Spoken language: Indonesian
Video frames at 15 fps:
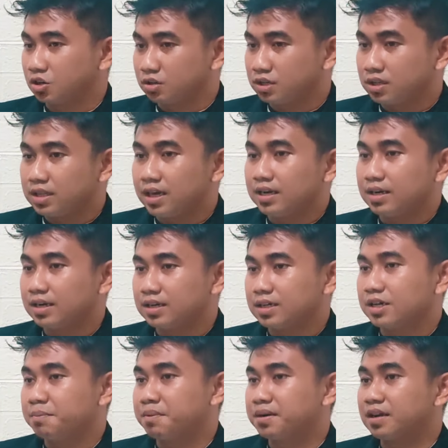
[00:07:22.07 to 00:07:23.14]
Kalau kita
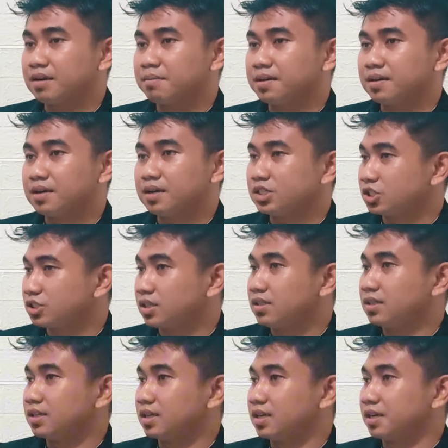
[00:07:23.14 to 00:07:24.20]
arahkan kepada kebaikan, insya
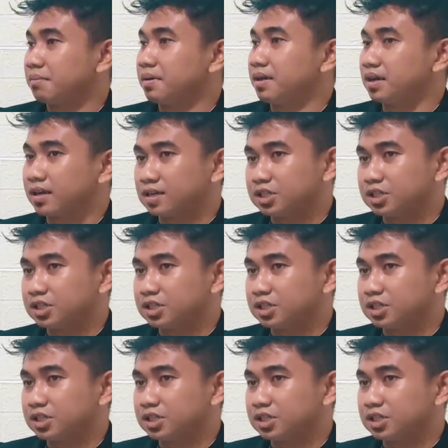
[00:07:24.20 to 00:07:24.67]
Allah dia akan baik.